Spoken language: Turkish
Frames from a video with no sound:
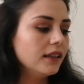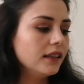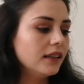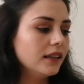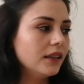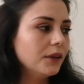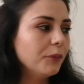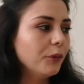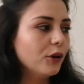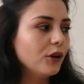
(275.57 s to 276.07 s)

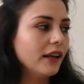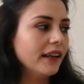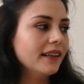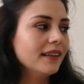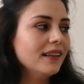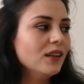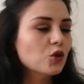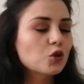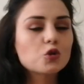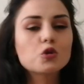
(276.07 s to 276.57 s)
e,
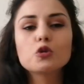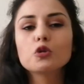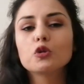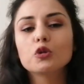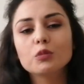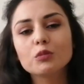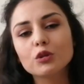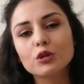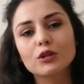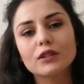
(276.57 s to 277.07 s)
böyle
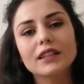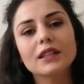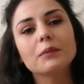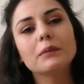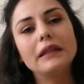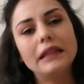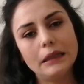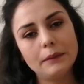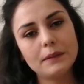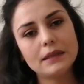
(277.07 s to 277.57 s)

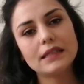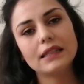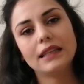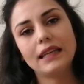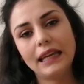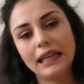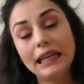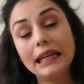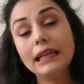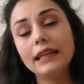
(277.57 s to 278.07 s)
sunumluklarımın
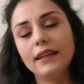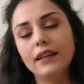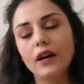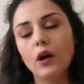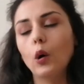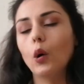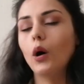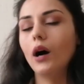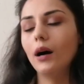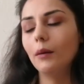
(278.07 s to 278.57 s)
hepsinin
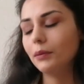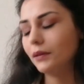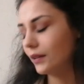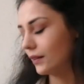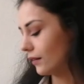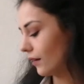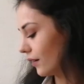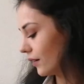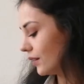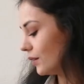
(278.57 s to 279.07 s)
genelini o
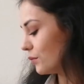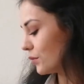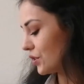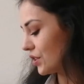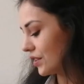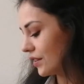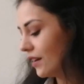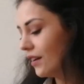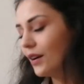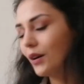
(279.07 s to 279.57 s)
abiden aldığım
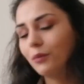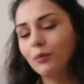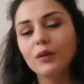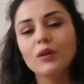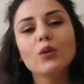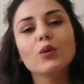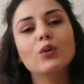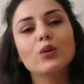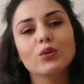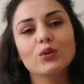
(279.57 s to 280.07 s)
için
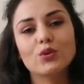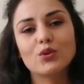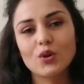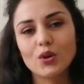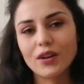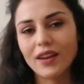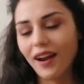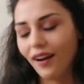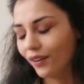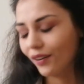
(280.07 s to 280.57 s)
bana o konuda
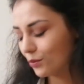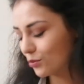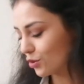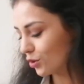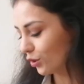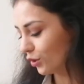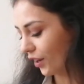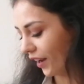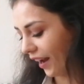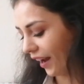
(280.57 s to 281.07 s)
çok
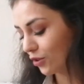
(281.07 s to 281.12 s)
yardımcı oluyor.